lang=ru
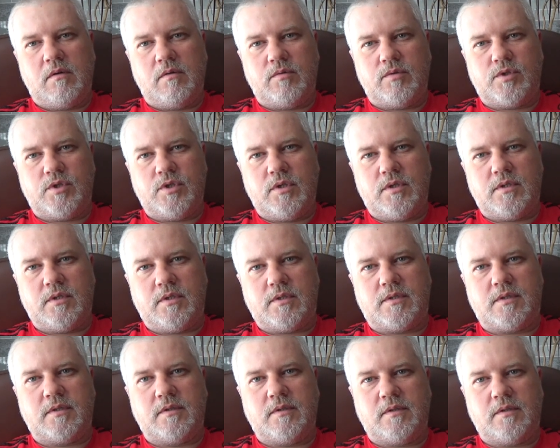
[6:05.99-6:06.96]

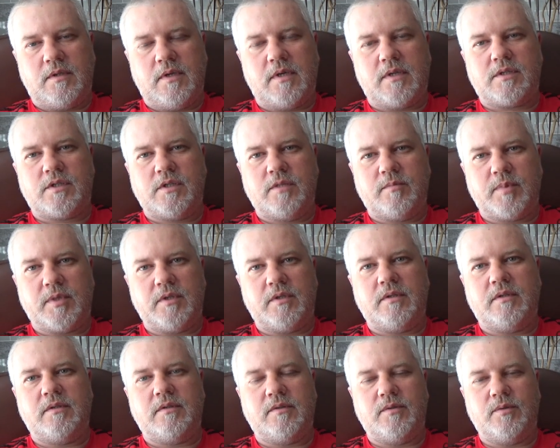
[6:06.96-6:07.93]
Учитесь на ошибках
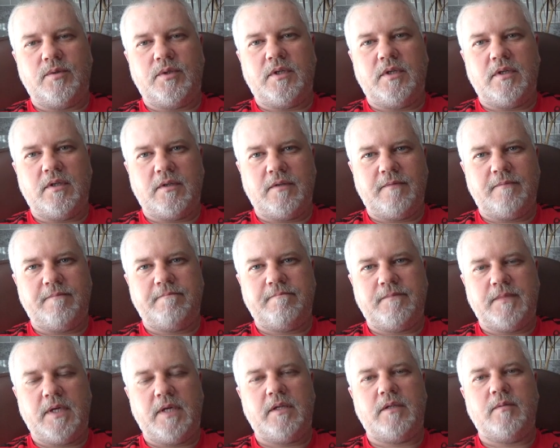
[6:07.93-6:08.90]
других.
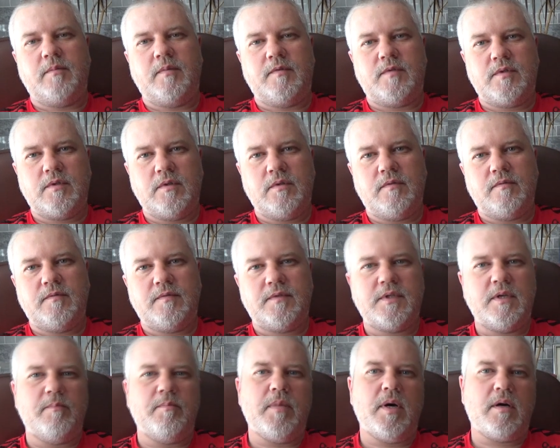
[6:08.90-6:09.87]
На этом и все.
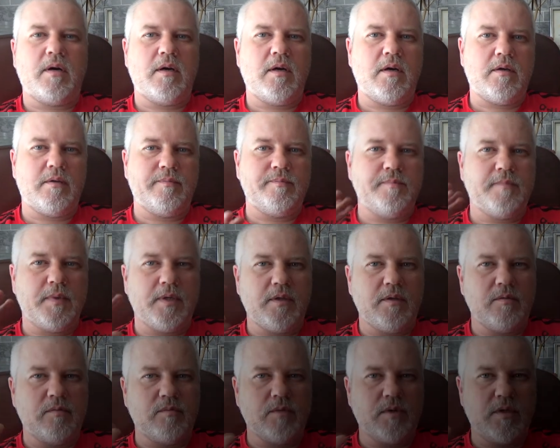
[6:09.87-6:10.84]
Всем пока
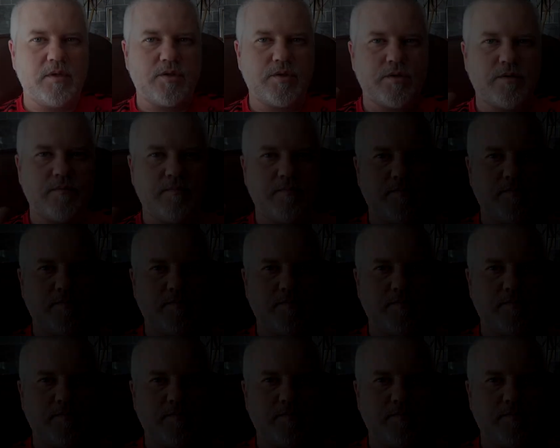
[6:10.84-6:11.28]
и удачи.